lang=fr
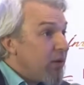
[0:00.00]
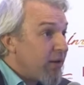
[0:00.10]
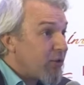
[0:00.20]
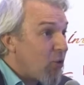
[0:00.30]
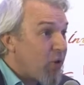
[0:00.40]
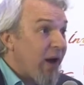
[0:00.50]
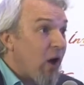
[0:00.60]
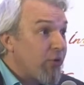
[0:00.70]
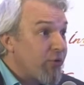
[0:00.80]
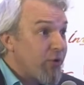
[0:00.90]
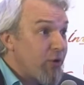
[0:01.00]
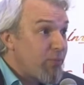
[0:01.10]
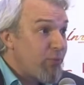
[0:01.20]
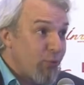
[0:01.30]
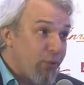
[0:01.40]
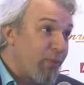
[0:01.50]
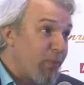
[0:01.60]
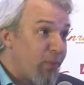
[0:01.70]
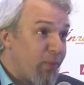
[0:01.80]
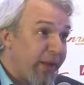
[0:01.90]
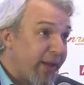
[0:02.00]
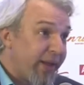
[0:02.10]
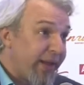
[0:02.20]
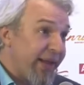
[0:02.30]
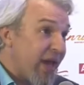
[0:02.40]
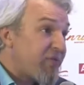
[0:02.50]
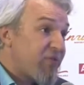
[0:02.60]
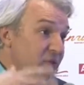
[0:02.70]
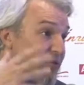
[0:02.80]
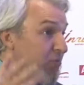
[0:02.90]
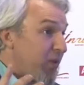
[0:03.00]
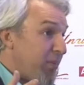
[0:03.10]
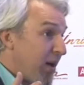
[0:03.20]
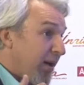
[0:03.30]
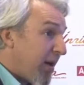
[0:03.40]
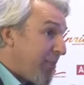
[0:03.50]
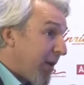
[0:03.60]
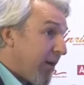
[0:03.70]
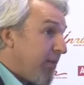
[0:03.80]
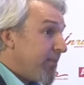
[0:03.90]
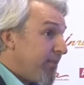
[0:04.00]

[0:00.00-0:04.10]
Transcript: elle est trop grande pour qu'il y ait un sens même à la libérer